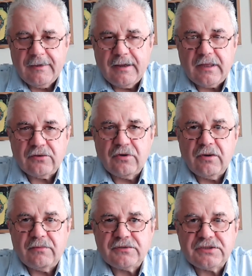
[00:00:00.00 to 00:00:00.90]
И
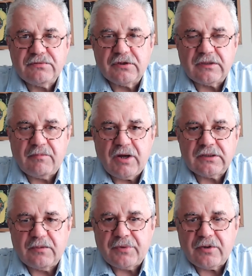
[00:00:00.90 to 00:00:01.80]
оно 4
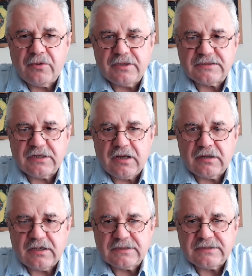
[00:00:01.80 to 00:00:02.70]
марта приходится как
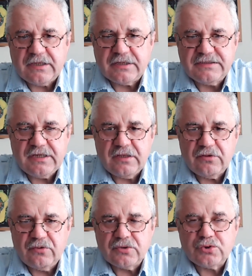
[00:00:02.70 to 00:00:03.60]
раз на день
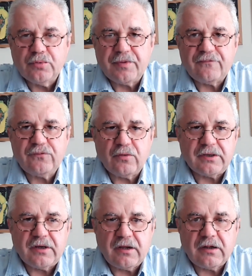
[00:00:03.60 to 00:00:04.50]
до
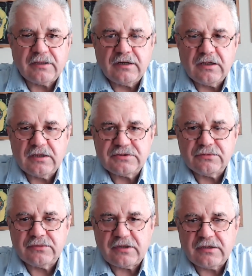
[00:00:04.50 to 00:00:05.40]
супервторника, когда
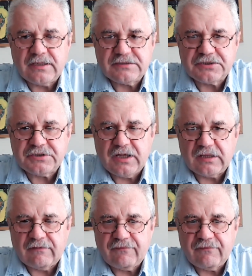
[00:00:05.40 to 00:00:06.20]
голосуют 13 штатов.